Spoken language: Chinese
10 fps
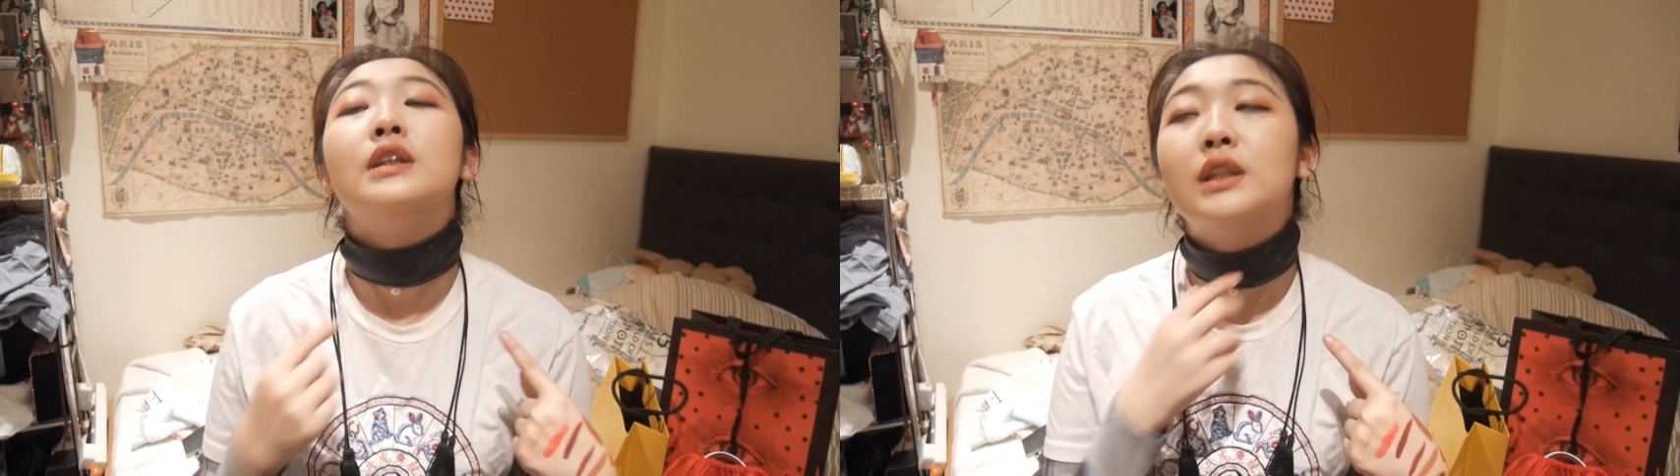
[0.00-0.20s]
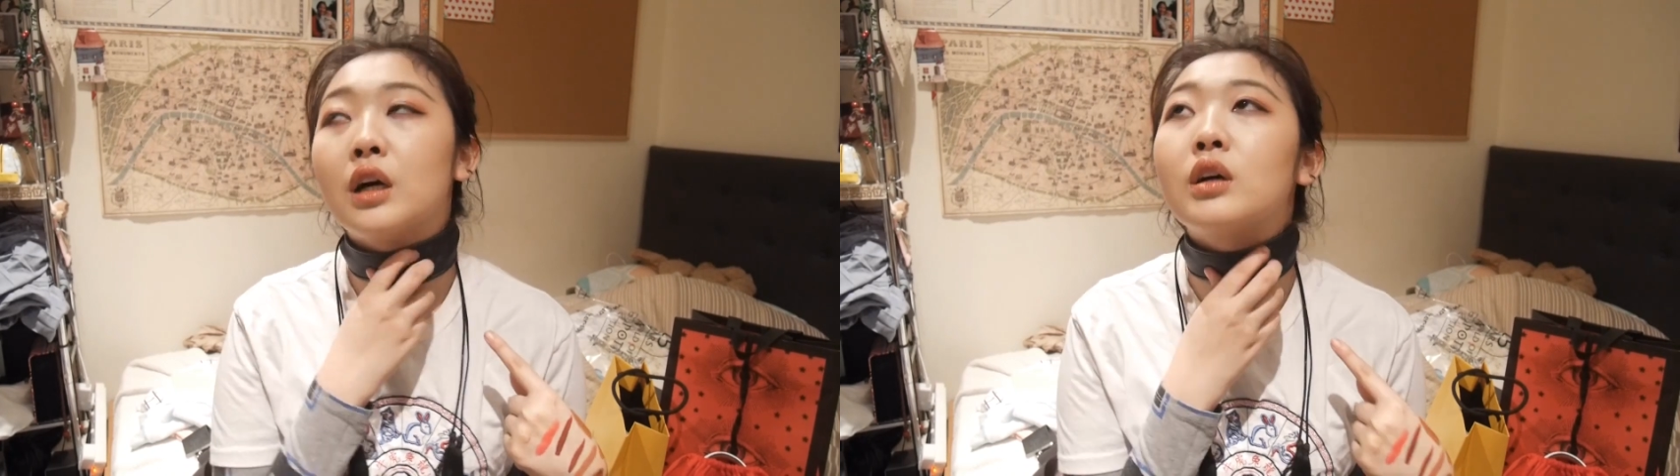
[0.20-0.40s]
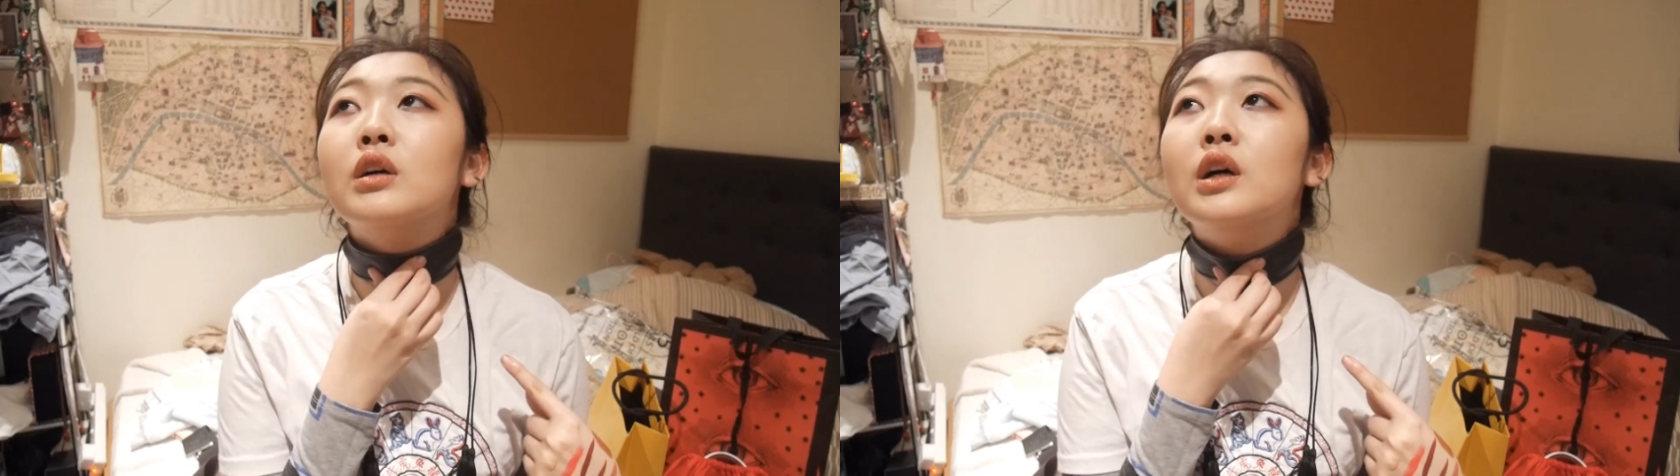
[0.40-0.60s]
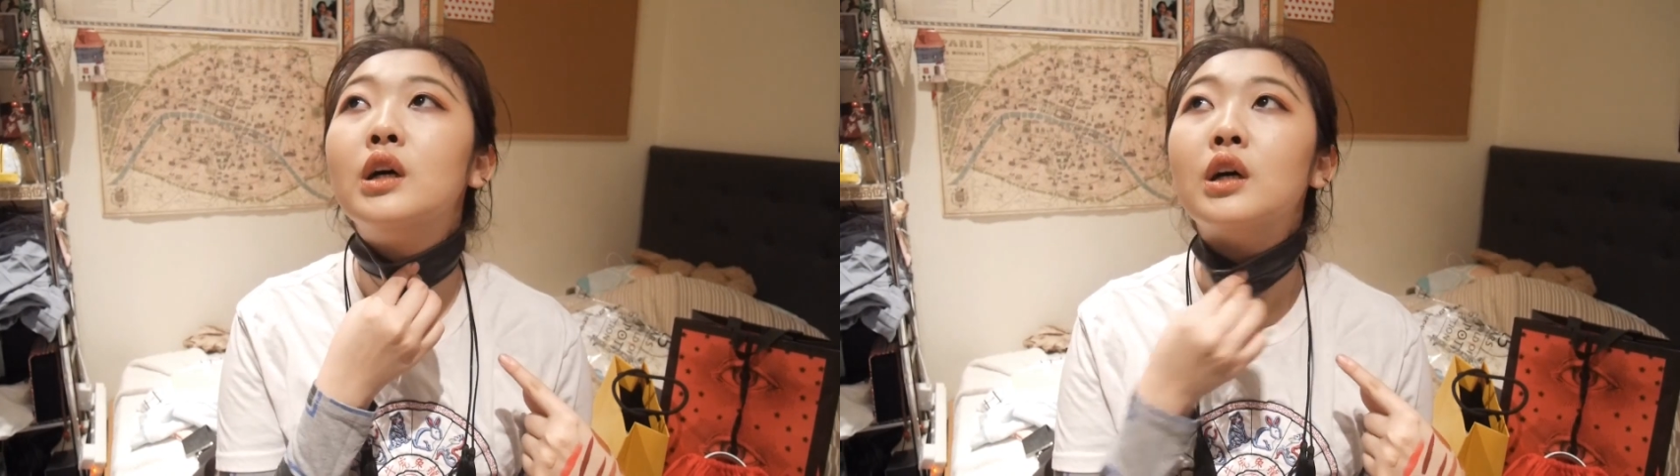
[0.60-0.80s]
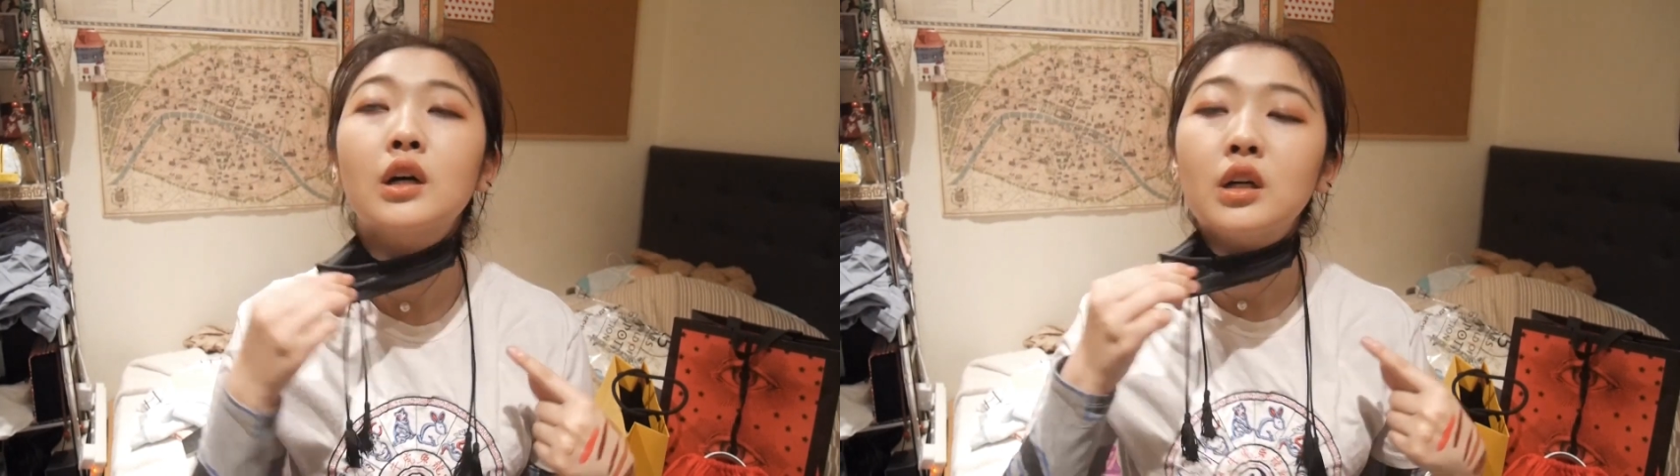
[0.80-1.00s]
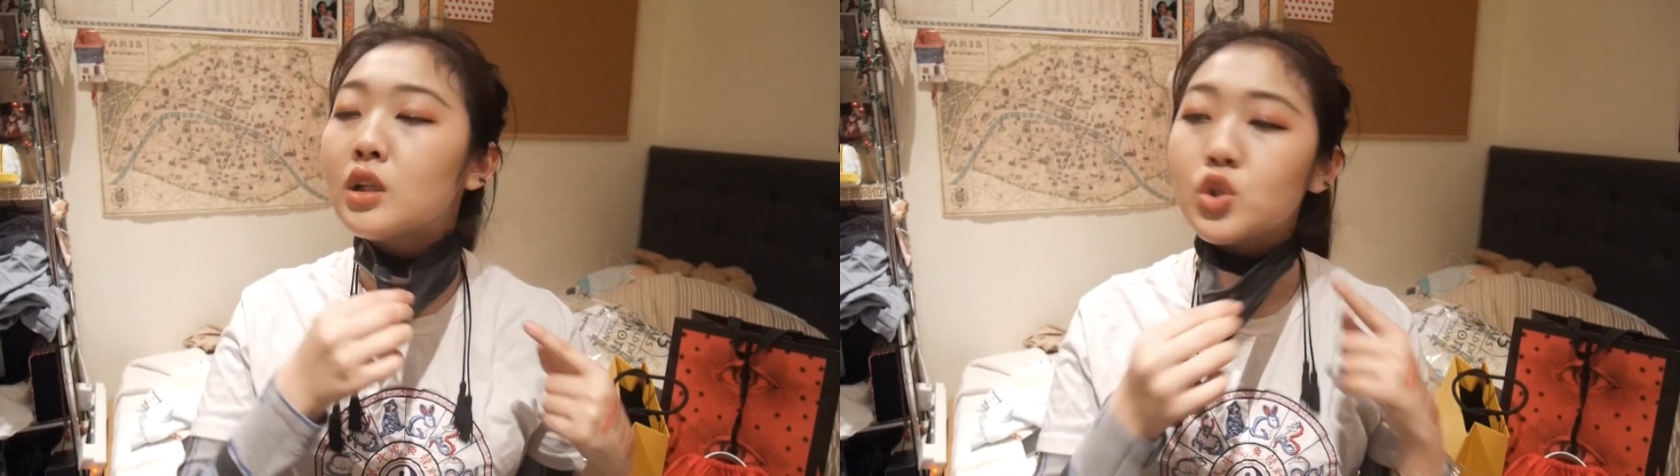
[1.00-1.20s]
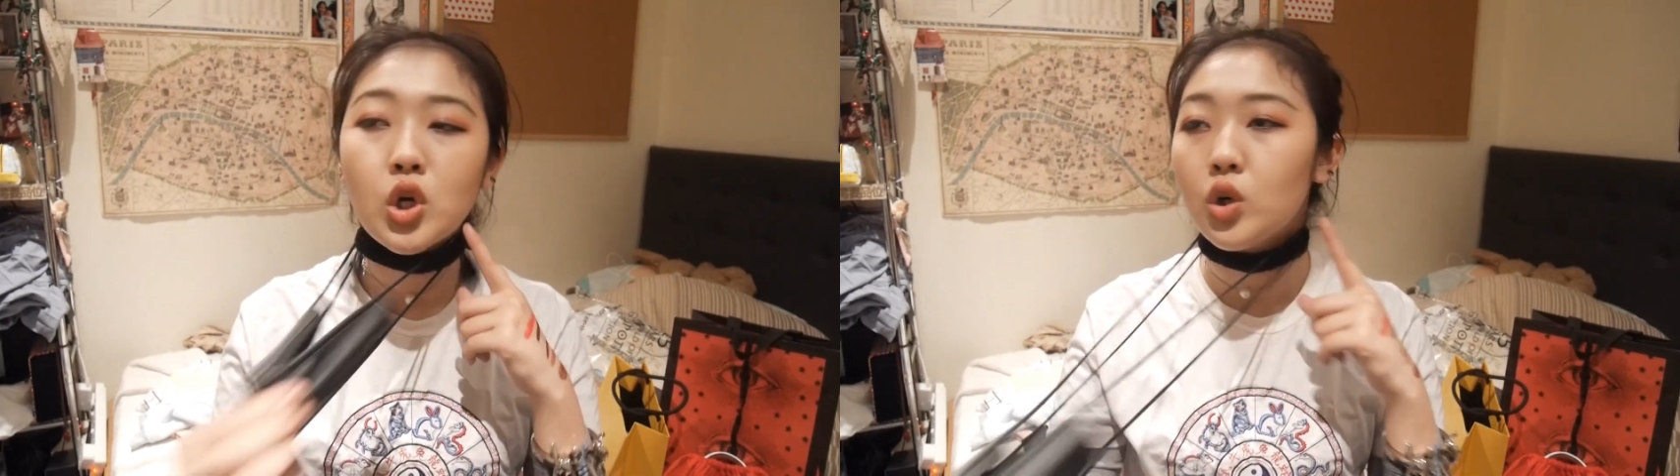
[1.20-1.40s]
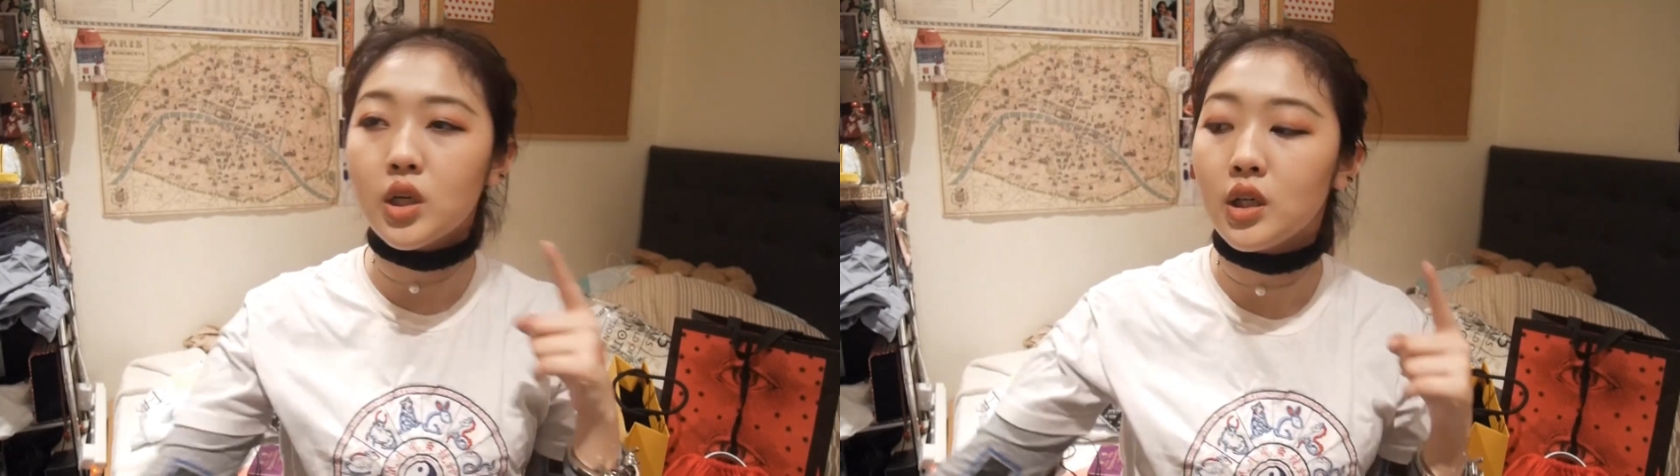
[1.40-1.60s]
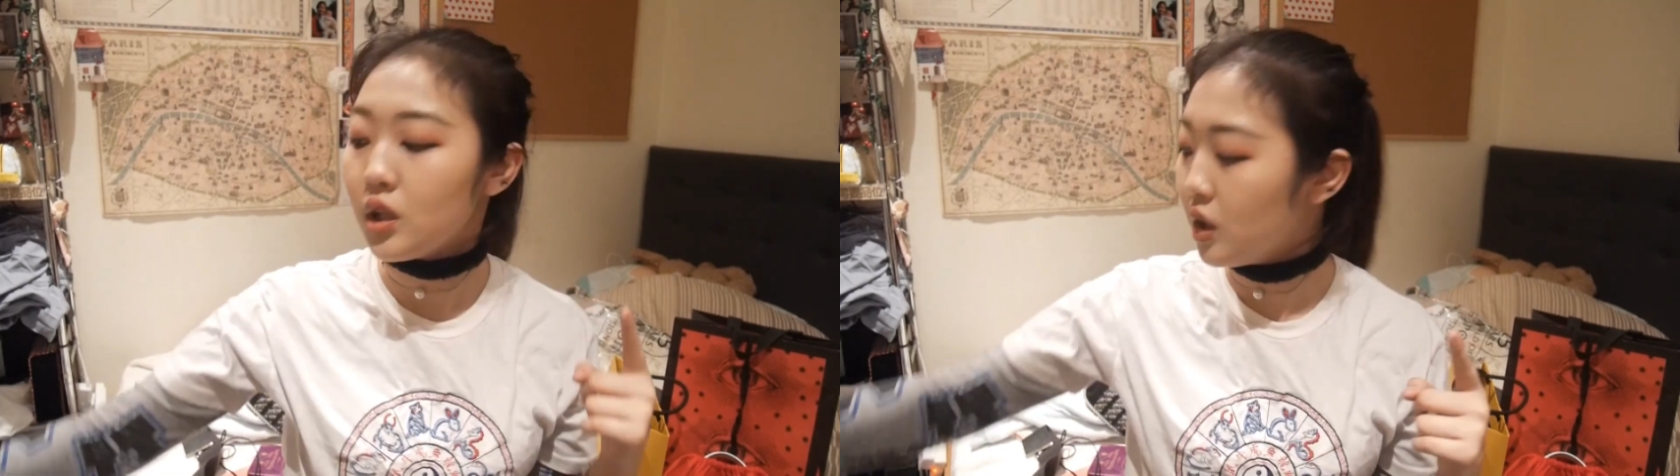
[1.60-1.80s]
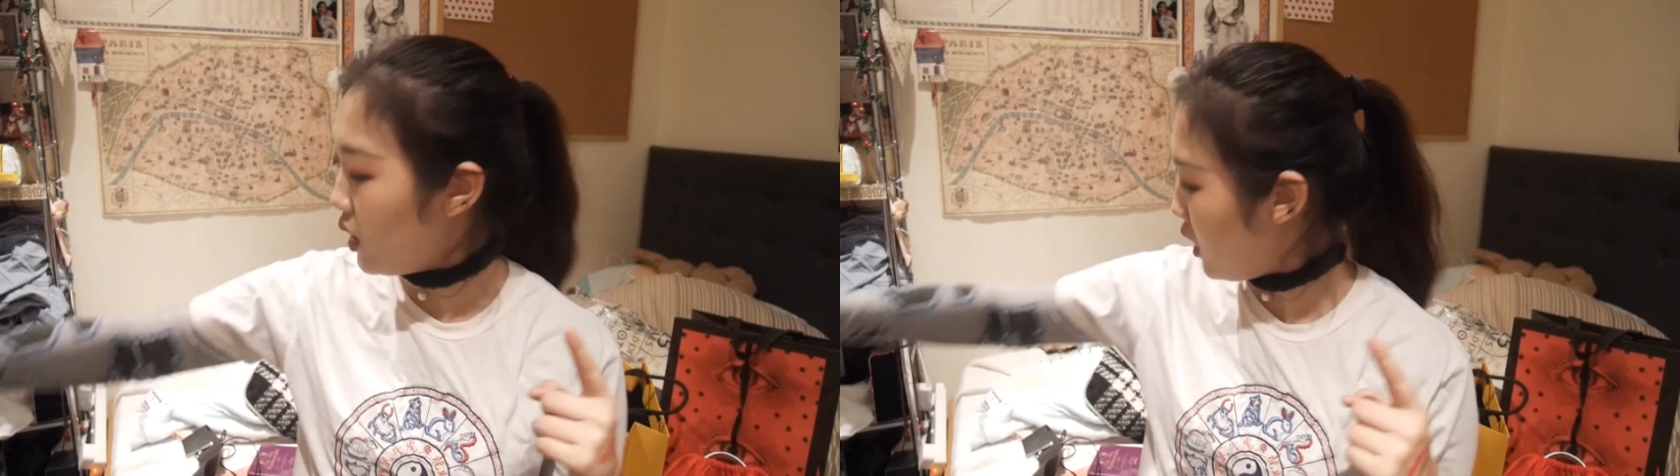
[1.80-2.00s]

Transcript: 一条 choker。